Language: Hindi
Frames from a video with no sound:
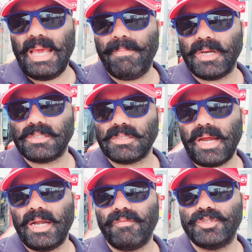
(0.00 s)
लेबर
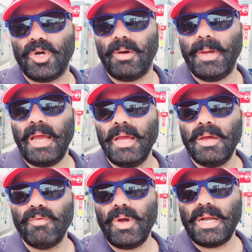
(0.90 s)
काइंड ऑफ जॉब है
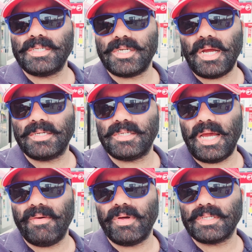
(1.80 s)
वो है ट्रक
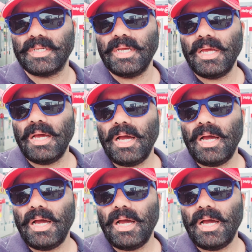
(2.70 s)
ड्राइवर्स